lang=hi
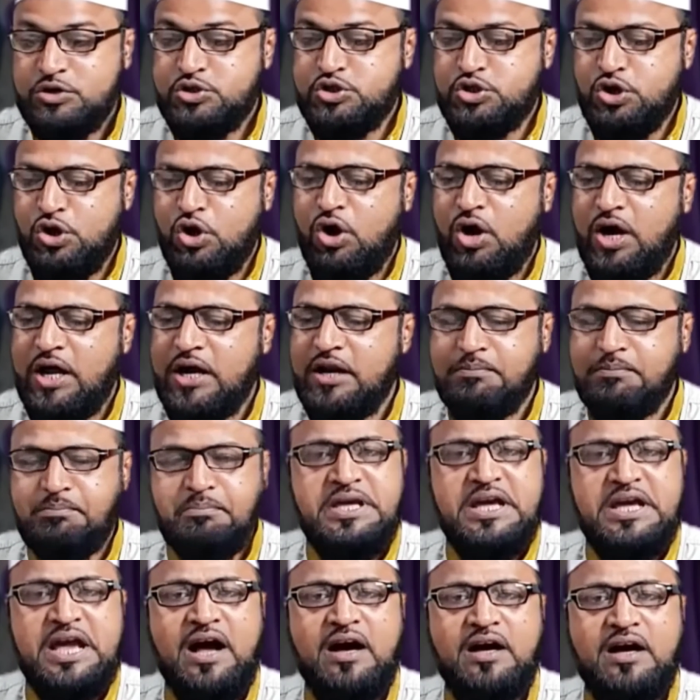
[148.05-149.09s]
शोहर
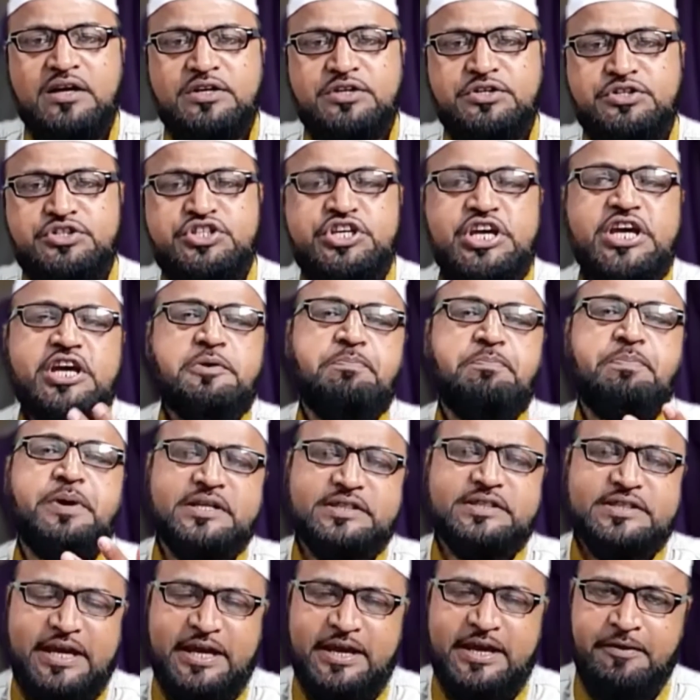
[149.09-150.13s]
मिया चीख
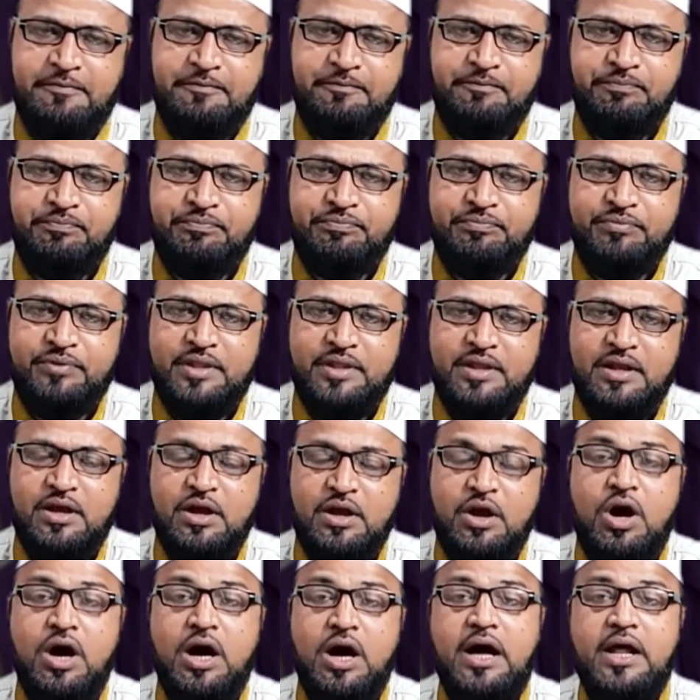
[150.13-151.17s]
पड़ते हैं
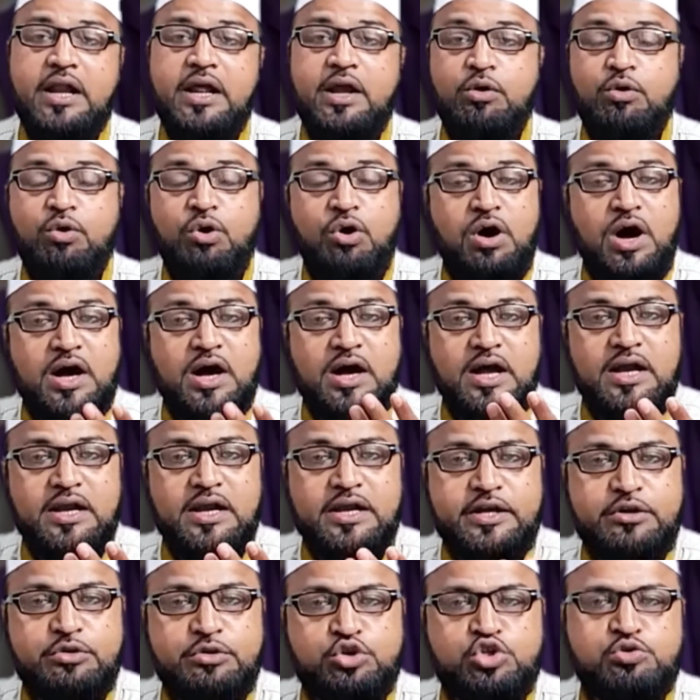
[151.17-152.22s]
अरे ओ
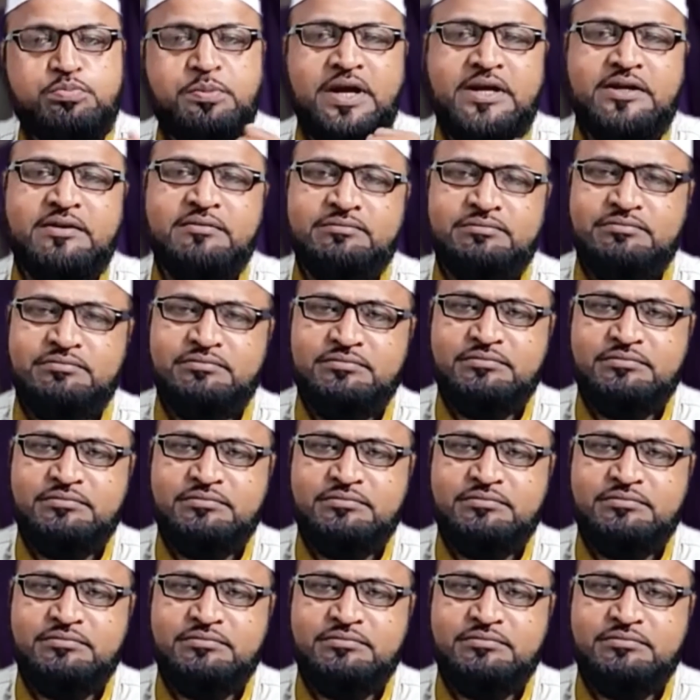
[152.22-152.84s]
अकल की दुश्मन